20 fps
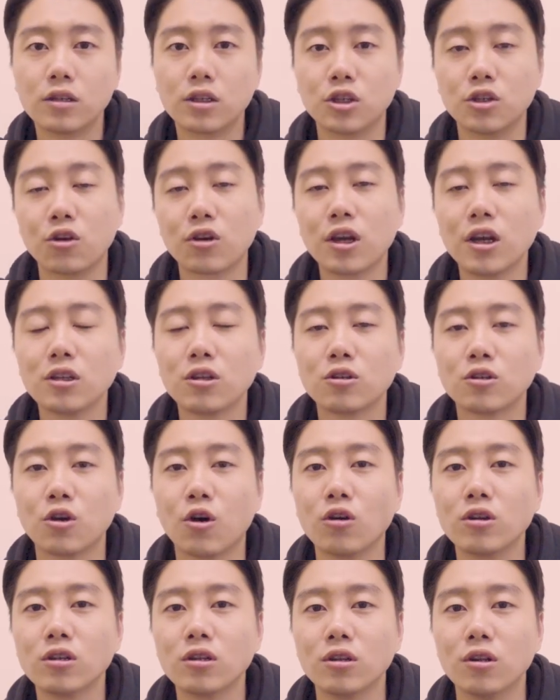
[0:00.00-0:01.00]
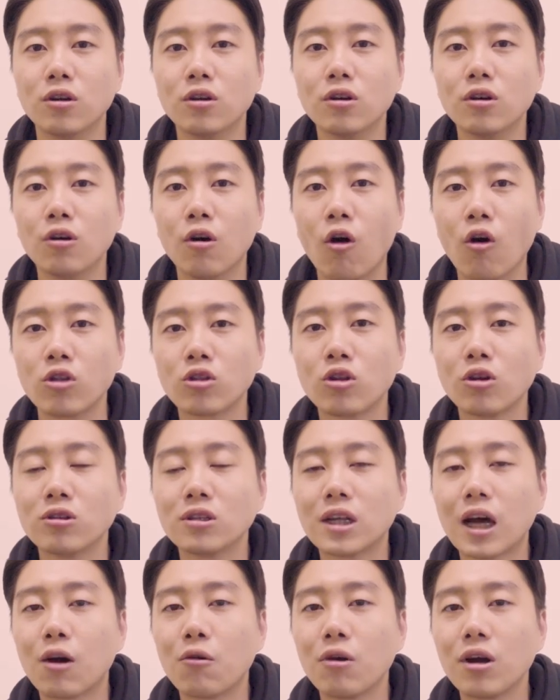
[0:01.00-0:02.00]
그렇게 해서 저는
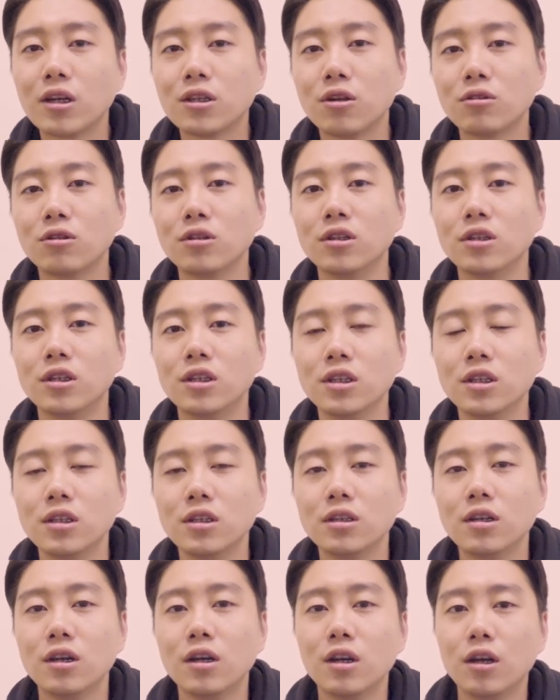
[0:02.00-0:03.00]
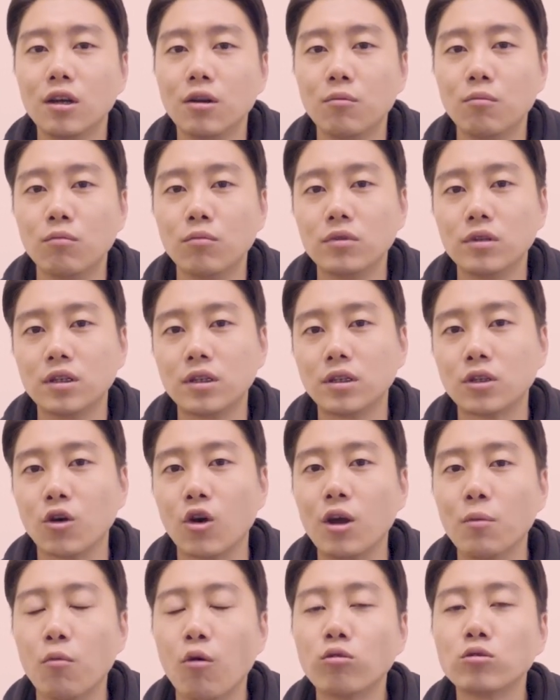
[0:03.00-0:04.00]
어떤 상황에서든지
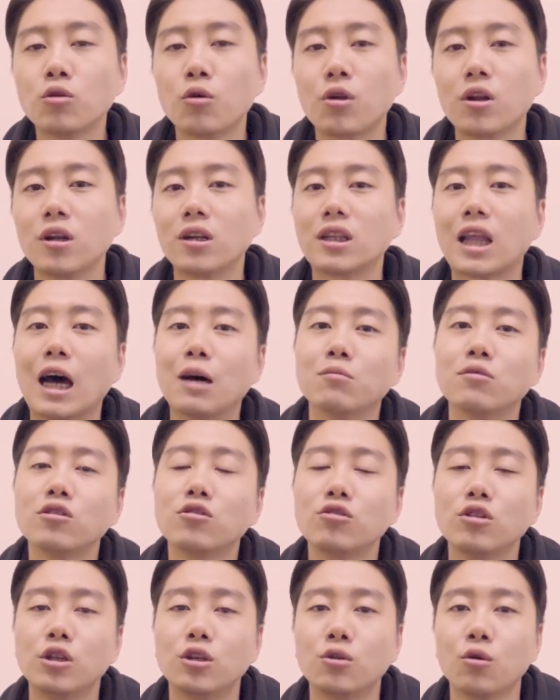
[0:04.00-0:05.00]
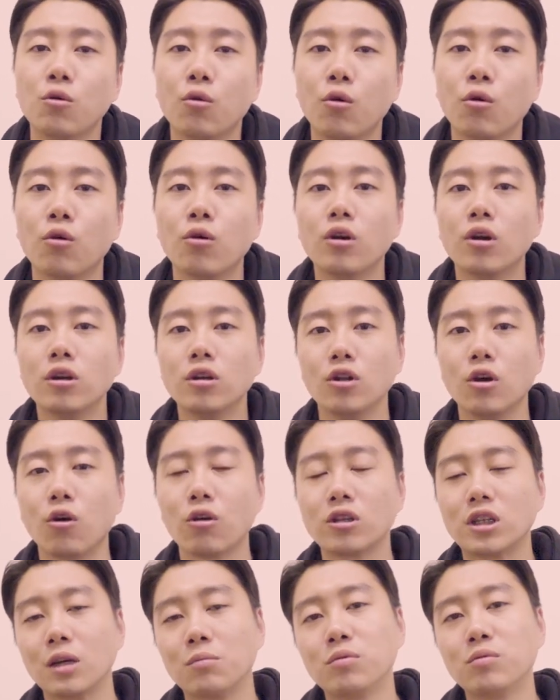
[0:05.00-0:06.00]
저의 목소리를 담을 수 있도록
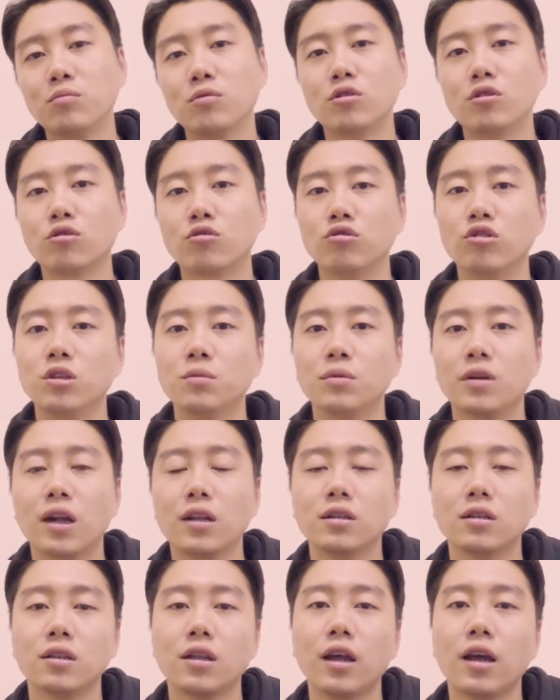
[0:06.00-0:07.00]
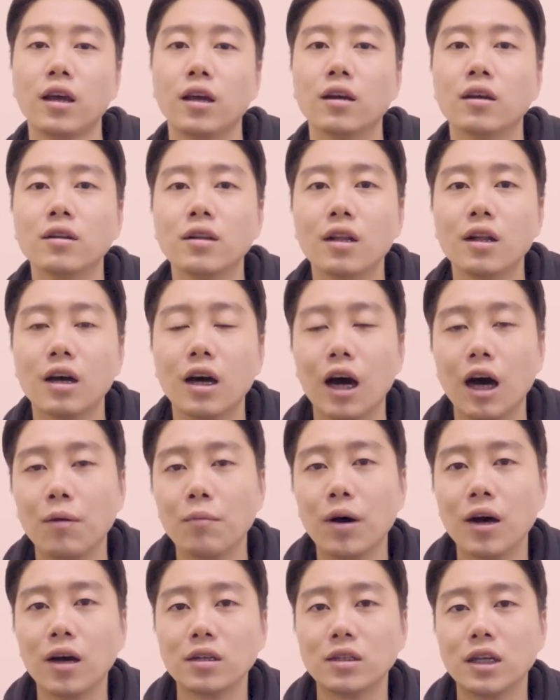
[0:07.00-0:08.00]
여러 제품들을 구입을 했는데
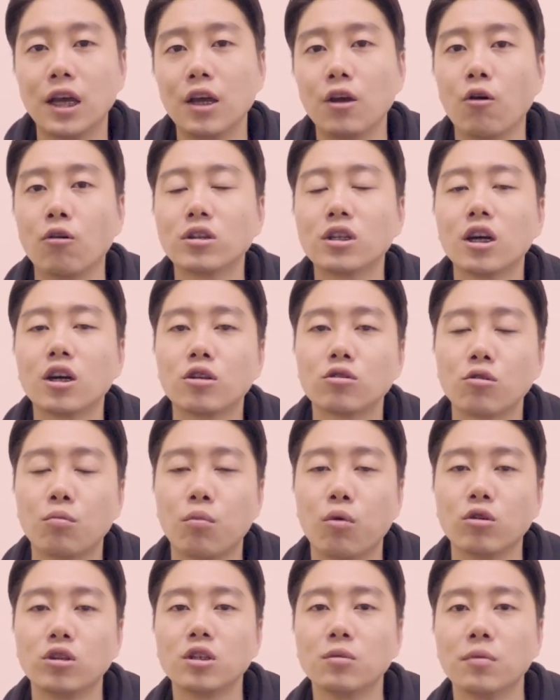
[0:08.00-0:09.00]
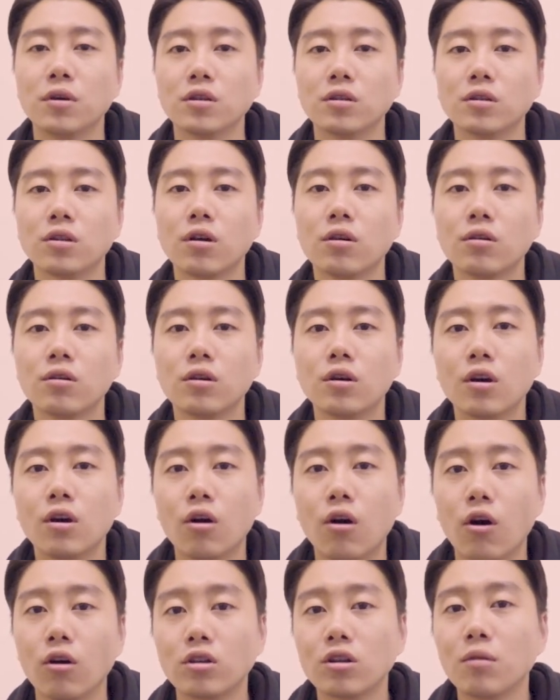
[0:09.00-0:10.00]
아마 제 영상을 좀 보시면서
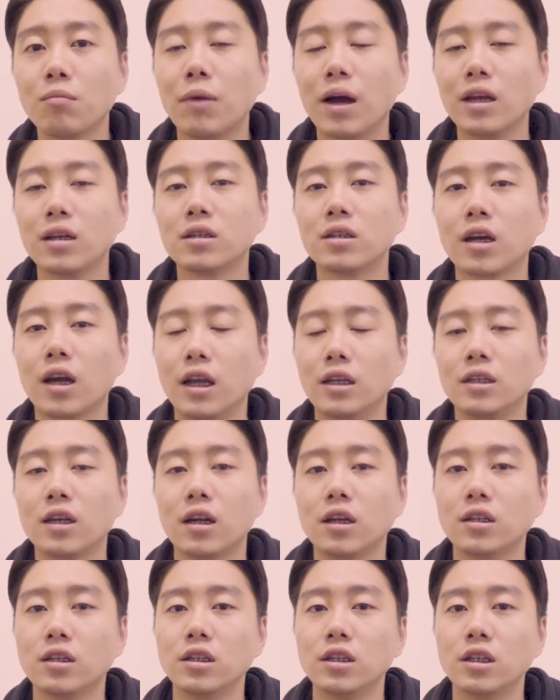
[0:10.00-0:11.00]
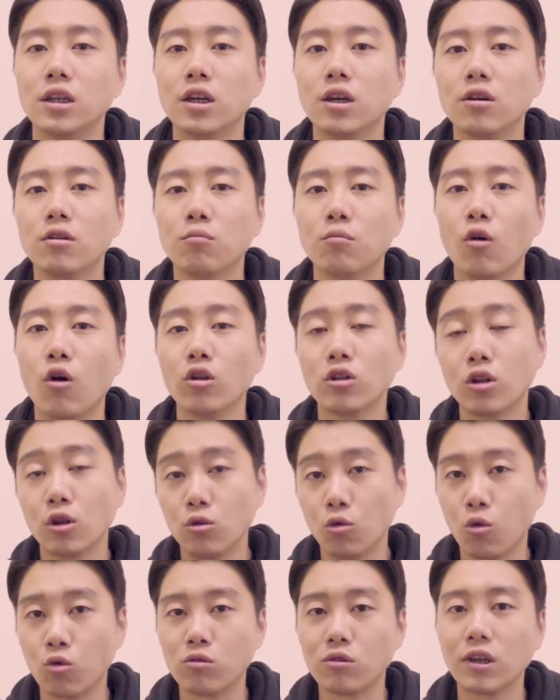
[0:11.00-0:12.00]
어떤 마이크가 괜찮은지 뭐
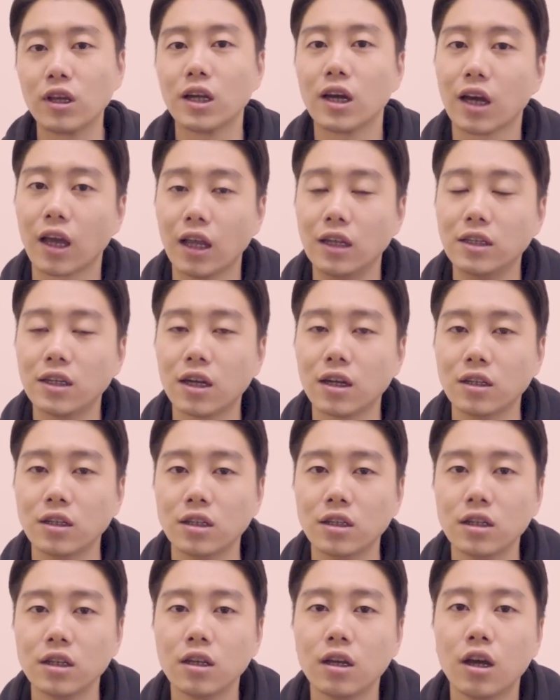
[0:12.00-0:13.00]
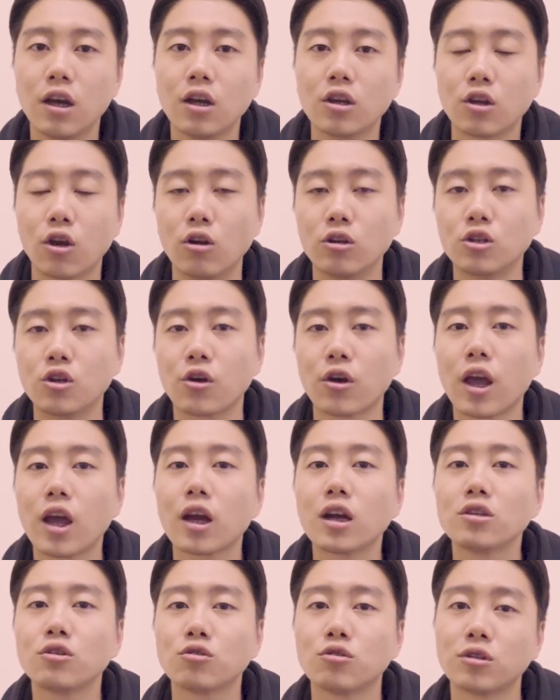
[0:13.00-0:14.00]
어떤 녹음기가 괜찮은지
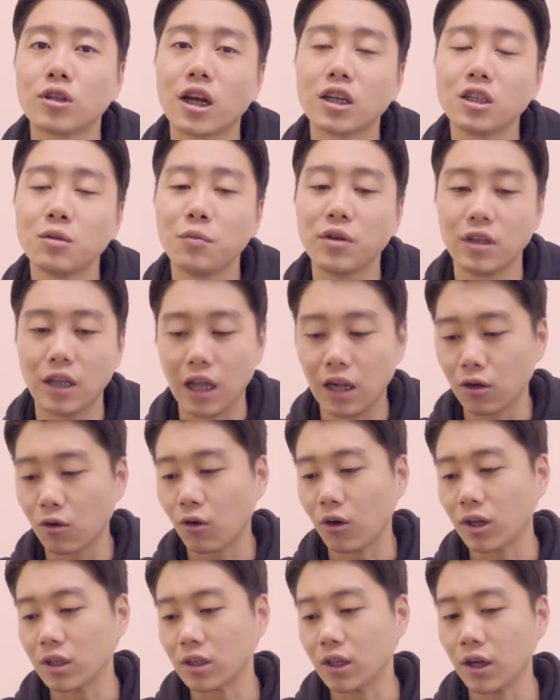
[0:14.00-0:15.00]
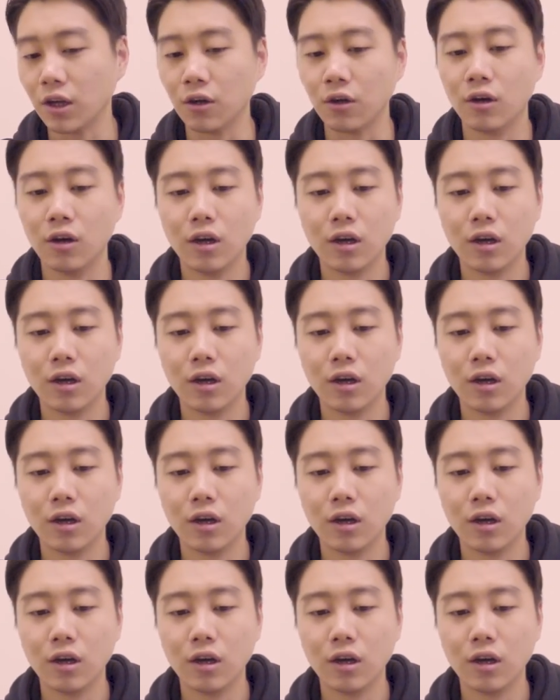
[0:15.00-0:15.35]
결정해가지고 사시면 될 것 같아요.